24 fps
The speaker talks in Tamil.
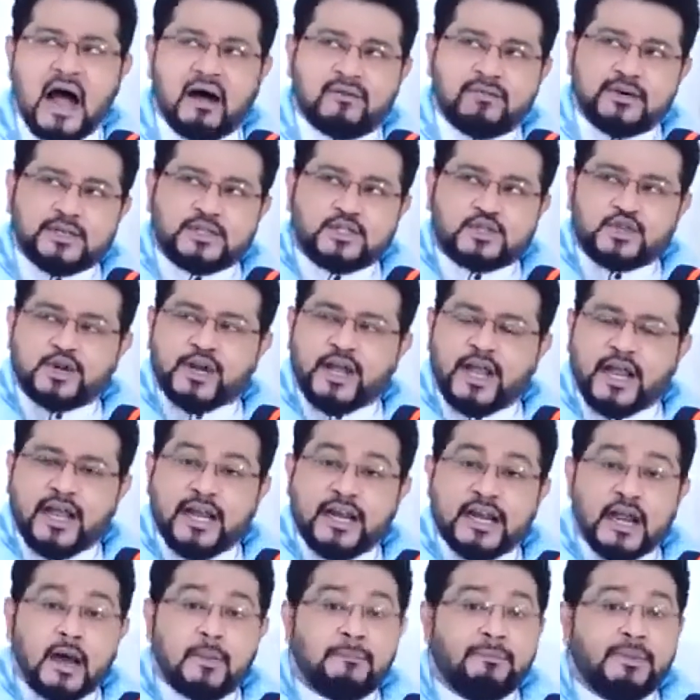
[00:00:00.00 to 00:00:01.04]
அவற்றை
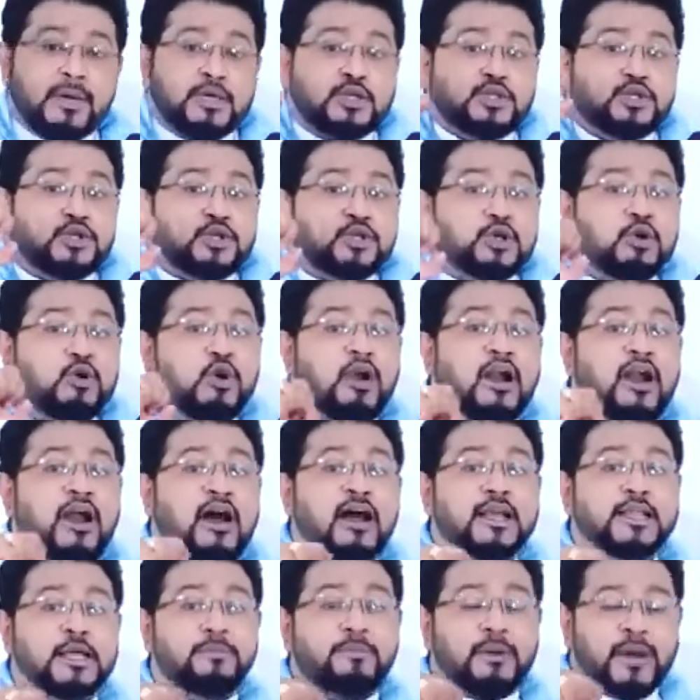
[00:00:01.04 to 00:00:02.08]
நாம்
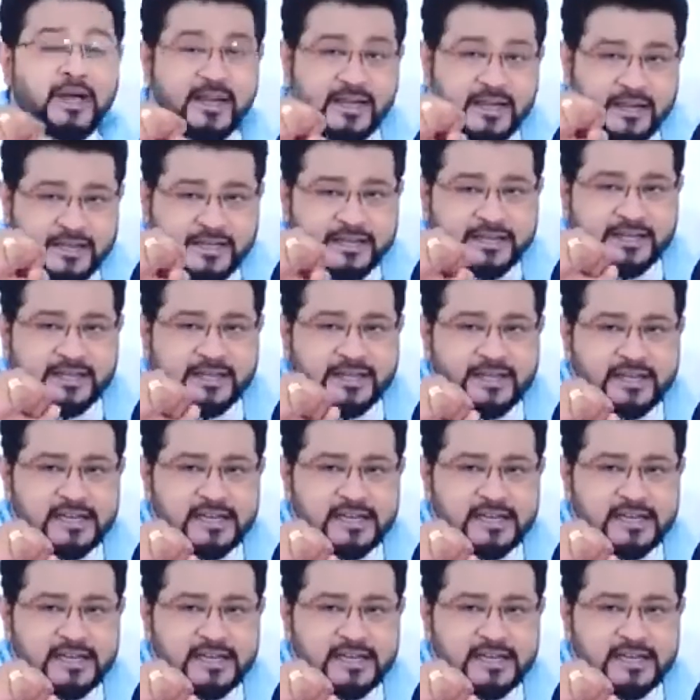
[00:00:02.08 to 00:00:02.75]
பெற்றுக்கொள்ளாதபடிக்கு